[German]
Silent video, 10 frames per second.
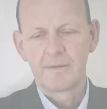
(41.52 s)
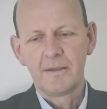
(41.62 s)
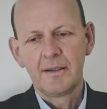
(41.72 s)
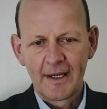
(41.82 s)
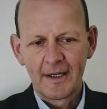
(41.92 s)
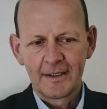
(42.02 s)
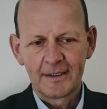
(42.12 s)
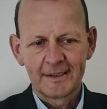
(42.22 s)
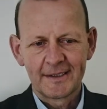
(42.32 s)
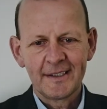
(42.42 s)
Die
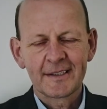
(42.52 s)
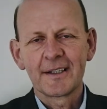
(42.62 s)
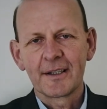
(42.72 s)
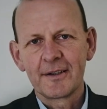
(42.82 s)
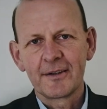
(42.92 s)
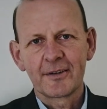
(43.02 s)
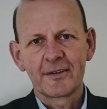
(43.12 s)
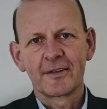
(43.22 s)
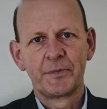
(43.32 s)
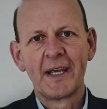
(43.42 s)
äh, Richter
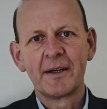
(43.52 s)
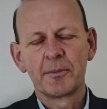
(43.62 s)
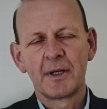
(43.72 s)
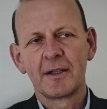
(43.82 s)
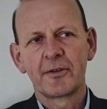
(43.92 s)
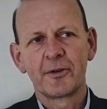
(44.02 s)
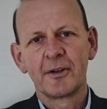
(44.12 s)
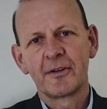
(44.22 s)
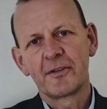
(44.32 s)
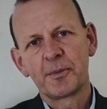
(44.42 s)
dieses Denkmals
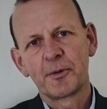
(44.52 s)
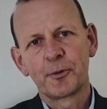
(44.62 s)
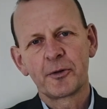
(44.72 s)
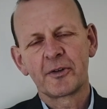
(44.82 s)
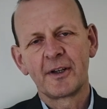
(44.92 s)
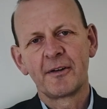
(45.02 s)
sollten sich bewusst sein,